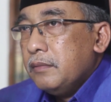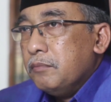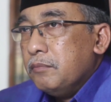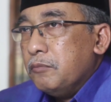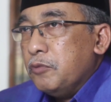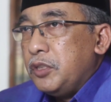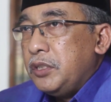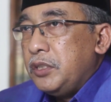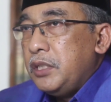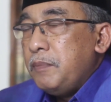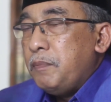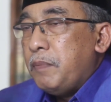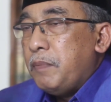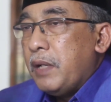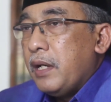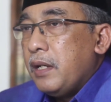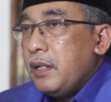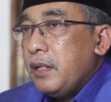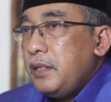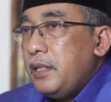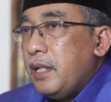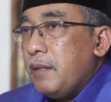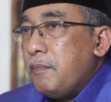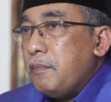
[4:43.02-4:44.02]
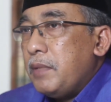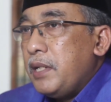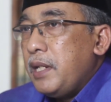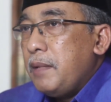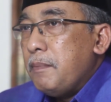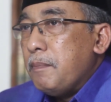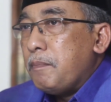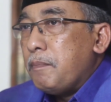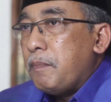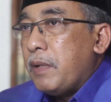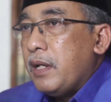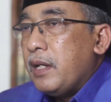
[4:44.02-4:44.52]
musibah yang
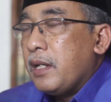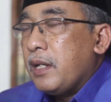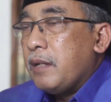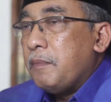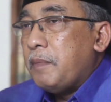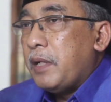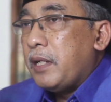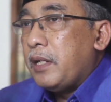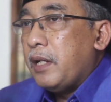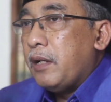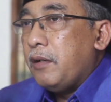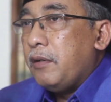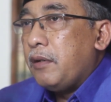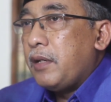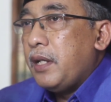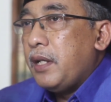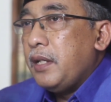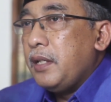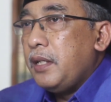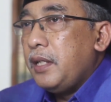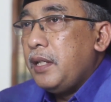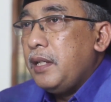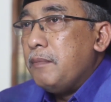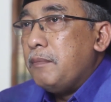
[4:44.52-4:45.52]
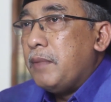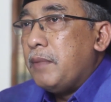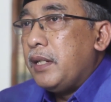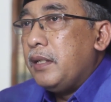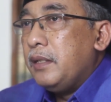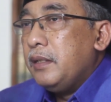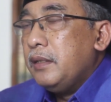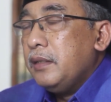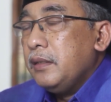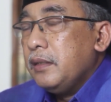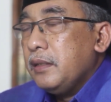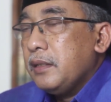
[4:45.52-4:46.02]
menimpa kepada orang iman
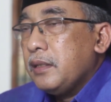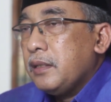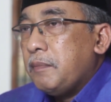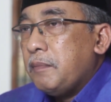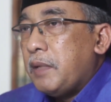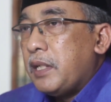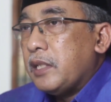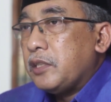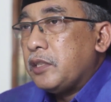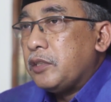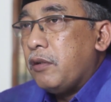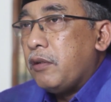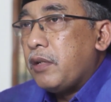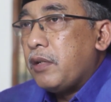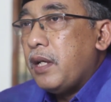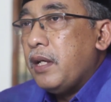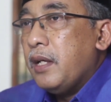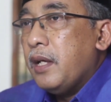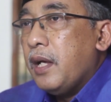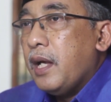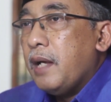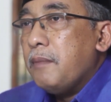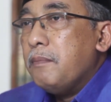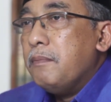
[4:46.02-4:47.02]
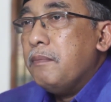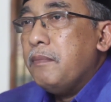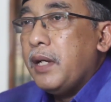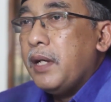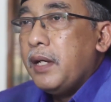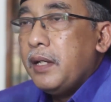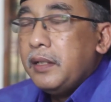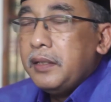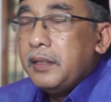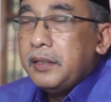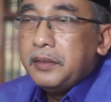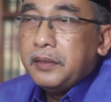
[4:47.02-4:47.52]
kepada seorang
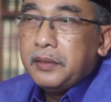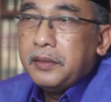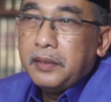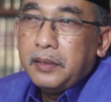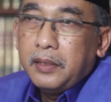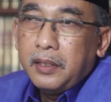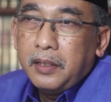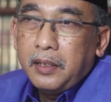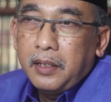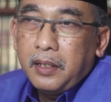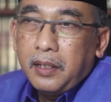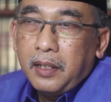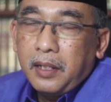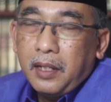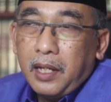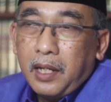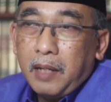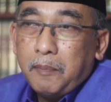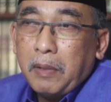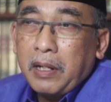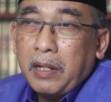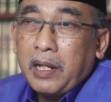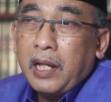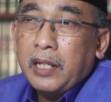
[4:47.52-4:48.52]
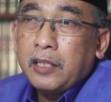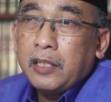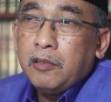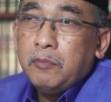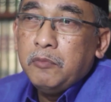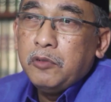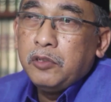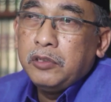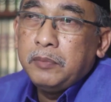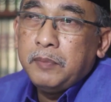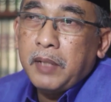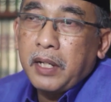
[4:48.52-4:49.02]
hamba apakah itu
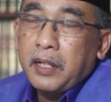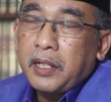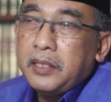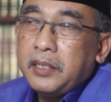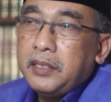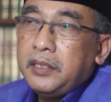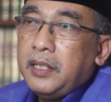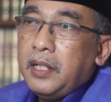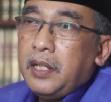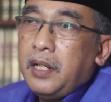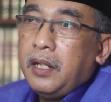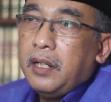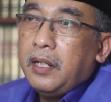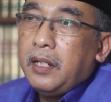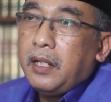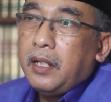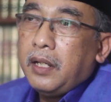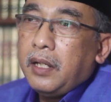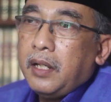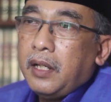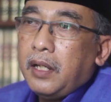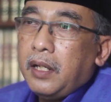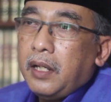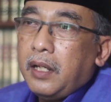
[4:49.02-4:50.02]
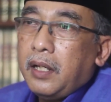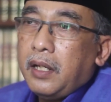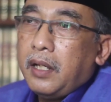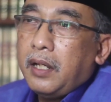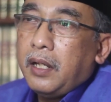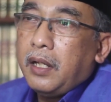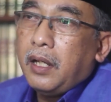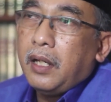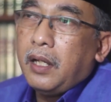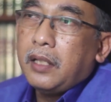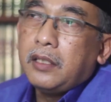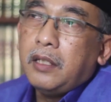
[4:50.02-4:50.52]
musibah kecil
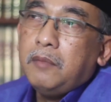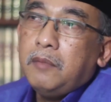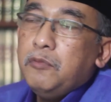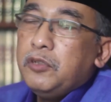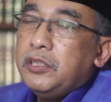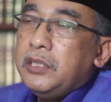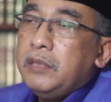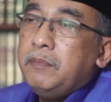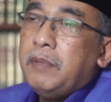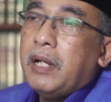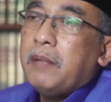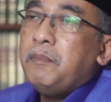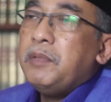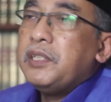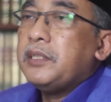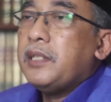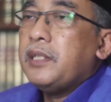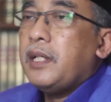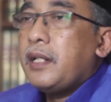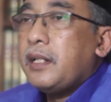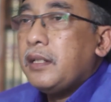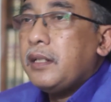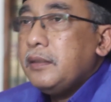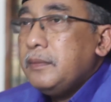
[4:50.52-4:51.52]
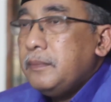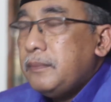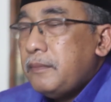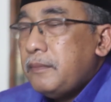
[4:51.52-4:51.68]
atau musibah besar